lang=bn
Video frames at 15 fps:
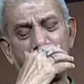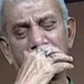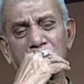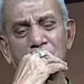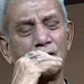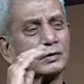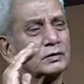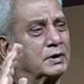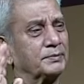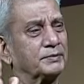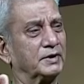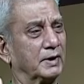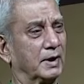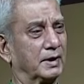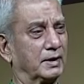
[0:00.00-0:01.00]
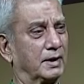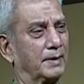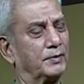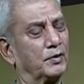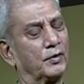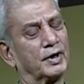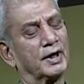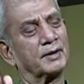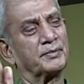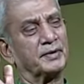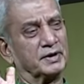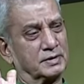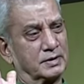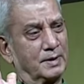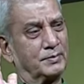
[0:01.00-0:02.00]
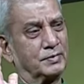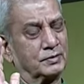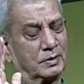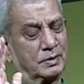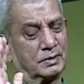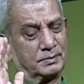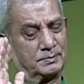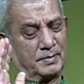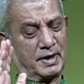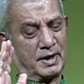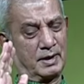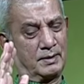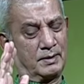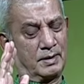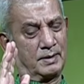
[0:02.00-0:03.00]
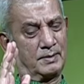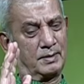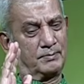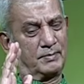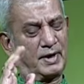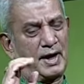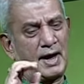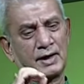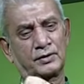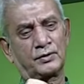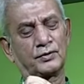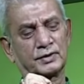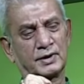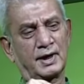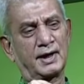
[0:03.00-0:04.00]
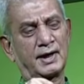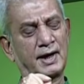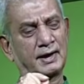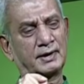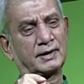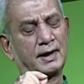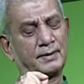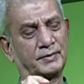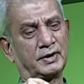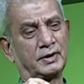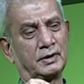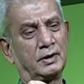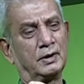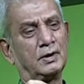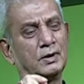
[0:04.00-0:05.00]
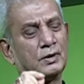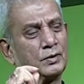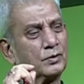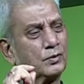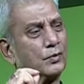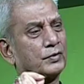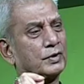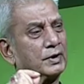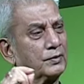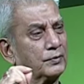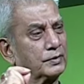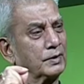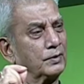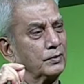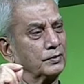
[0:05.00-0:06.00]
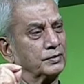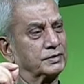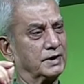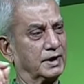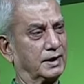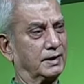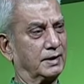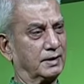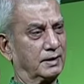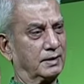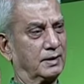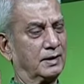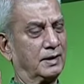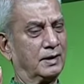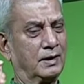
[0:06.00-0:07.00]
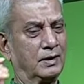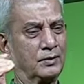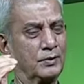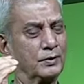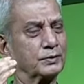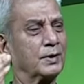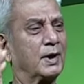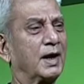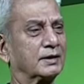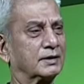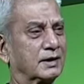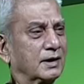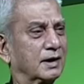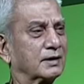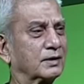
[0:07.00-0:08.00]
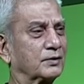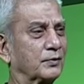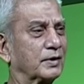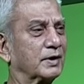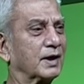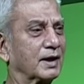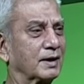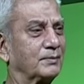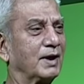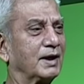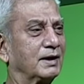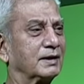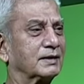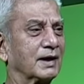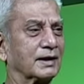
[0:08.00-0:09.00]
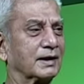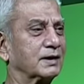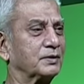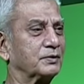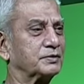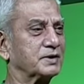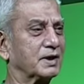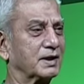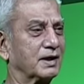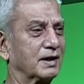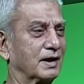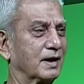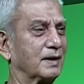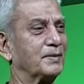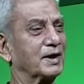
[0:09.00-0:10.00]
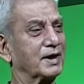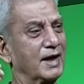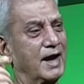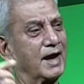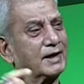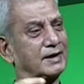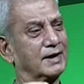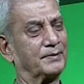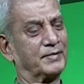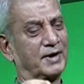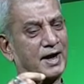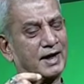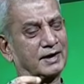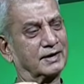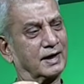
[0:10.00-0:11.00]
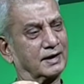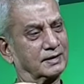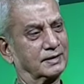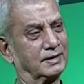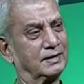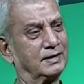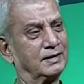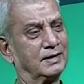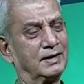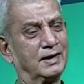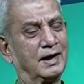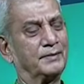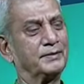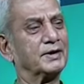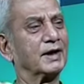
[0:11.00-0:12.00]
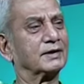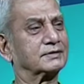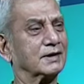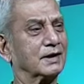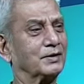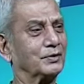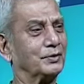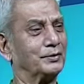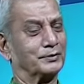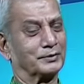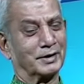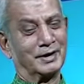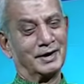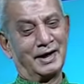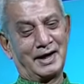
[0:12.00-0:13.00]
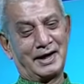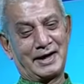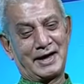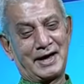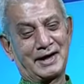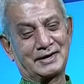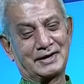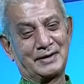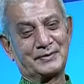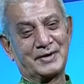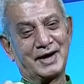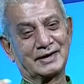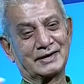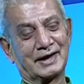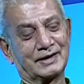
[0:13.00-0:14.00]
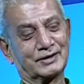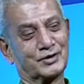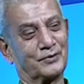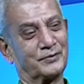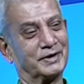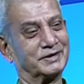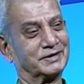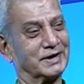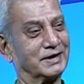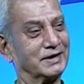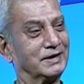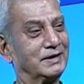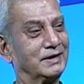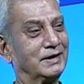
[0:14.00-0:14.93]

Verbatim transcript: আমার কোনো অতৃপ্তি নাই আমি অনেক পেয়েছি আমি মানে এক কথায় এক নামে কোটি কোটি লোক চেনে কত হাজার হাজার কোটি টাকার মালিক তাকে কেউ চেনে না আর আমাকে এক নামে এক ডাকে আমি রাস্তার লোক এক নামে এক ডাকে সবাই চেনে